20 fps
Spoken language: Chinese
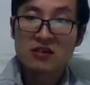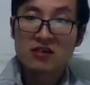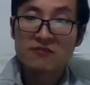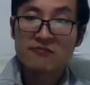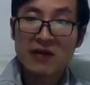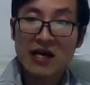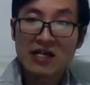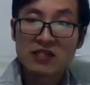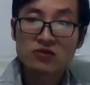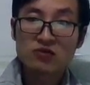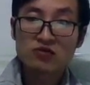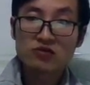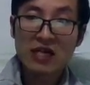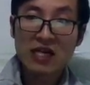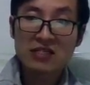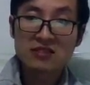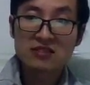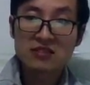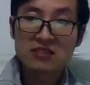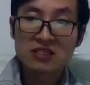满足他
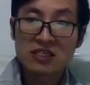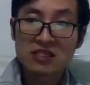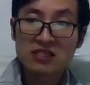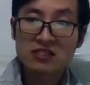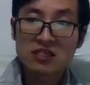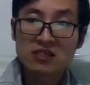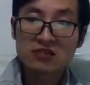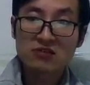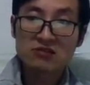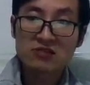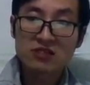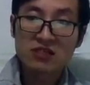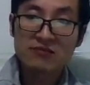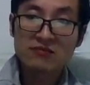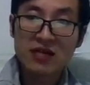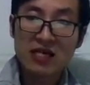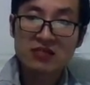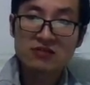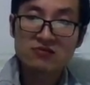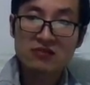自己，这个东西
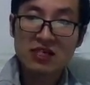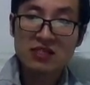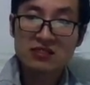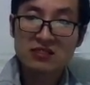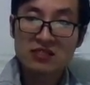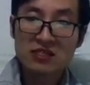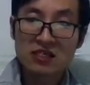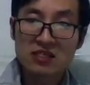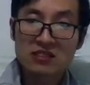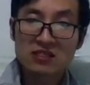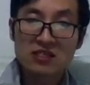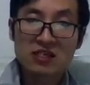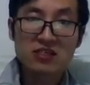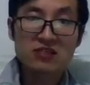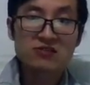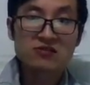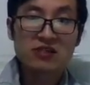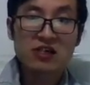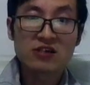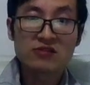满足他自己，这个
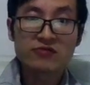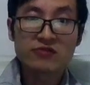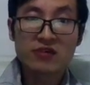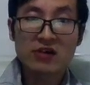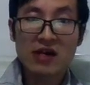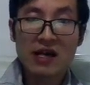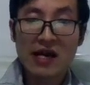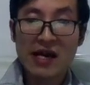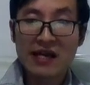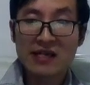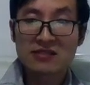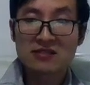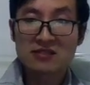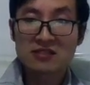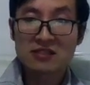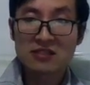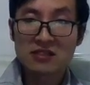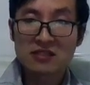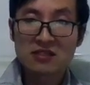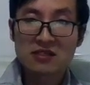就叫做爱自
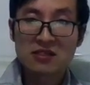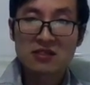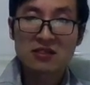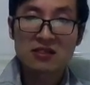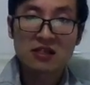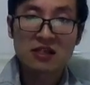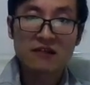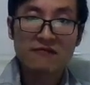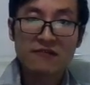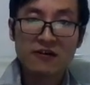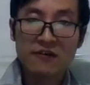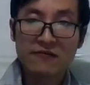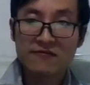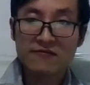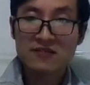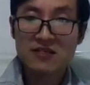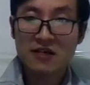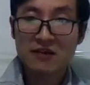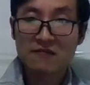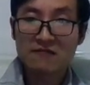己 （love of
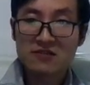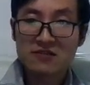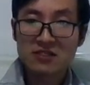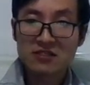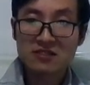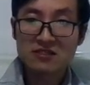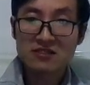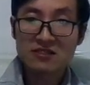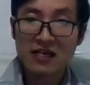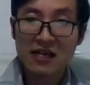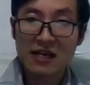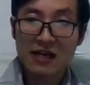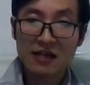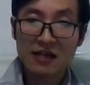self），这是自爱。